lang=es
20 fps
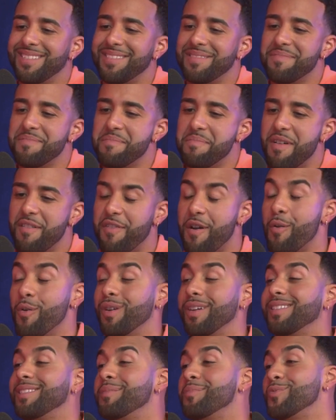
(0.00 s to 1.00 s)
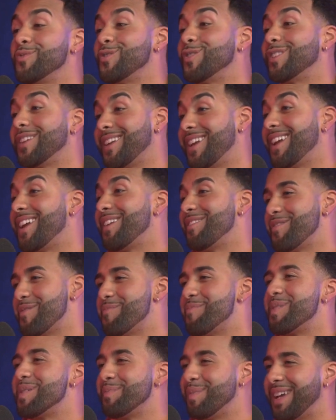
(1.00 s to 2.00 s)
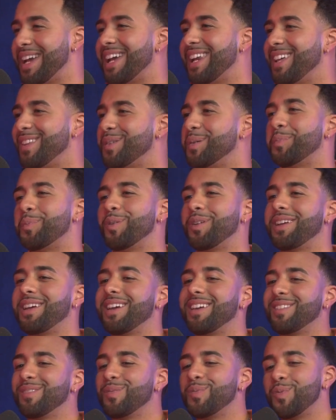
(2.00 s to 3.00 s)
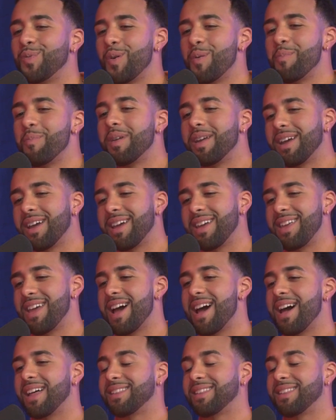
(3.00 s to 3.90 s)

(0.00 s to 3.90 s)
me favorece mucho tener el nombre Miguelito porque es un nombre que ya